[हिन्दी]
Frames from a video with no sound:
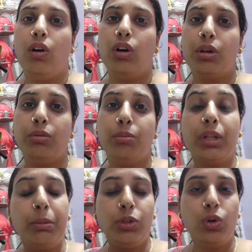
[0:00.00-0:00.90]
और
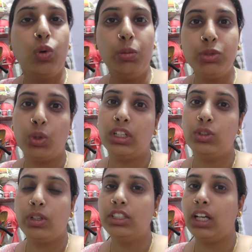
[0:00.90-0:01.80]
मतलब इनको गुम चोटें
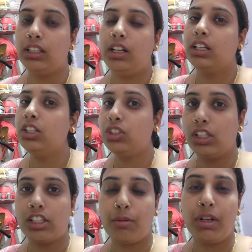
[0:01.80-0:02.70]
जो है ज्यादा लगी
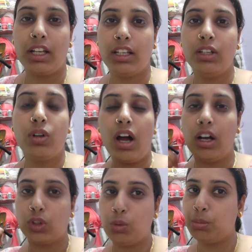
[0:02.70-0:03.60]
चेस्ट में लगी और
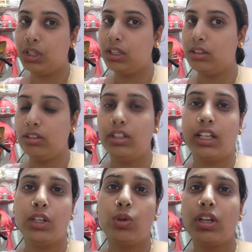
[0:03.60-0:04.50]
हाथों में
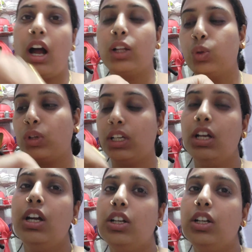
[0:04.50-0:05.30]
लगी क्योंकि हाथों के